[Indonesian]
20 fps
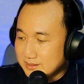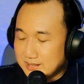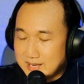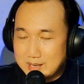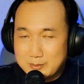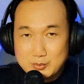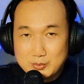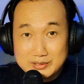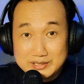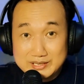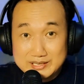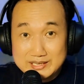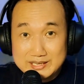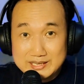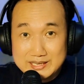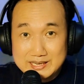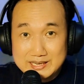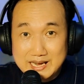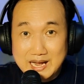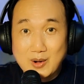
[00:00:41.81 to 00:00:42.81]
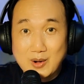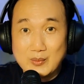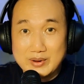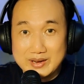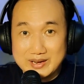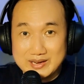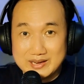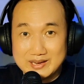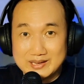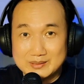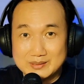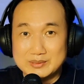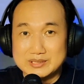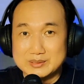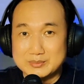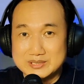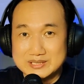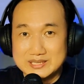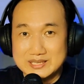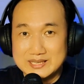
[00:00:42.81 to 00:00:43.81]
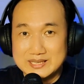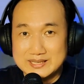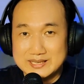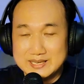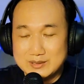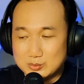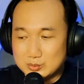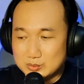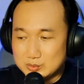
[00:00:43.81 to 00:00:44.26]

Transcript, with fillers: Namun ini KW teman-teman sekalian ya.